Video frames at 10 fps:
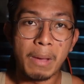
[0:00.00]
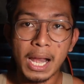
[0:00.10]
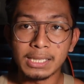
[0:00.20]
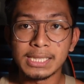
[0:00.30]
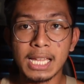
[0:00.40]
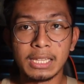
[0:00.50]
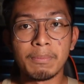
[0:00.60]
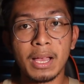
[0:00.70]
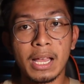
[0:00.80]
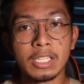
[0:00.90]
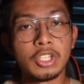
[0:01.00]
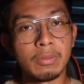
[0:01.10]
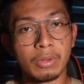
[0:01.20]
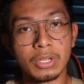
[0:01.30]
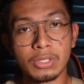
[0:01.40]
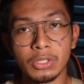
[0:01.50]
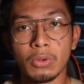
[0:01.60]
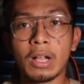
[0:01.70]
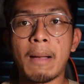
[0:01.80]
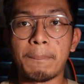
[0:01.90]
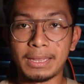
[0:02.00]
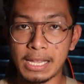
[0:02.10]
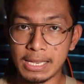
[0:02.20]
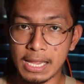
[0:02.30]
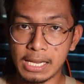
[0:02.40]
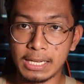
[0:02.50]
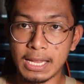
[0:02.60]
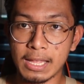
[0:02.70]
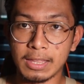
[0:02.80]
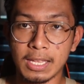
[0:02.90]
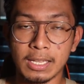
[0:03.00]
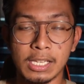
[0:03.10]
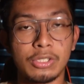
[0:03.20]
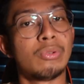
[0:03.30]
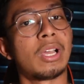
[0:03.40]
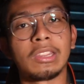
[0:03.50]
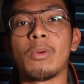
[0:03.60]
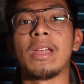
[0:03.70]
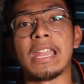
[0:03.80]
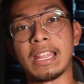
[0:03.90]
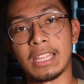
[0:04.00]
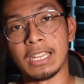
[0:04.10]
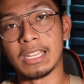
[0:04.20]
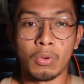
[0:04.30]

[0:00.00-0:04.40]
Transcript: Para sa ating mga gymmers, yung capital talaga natin is yung katawan natin.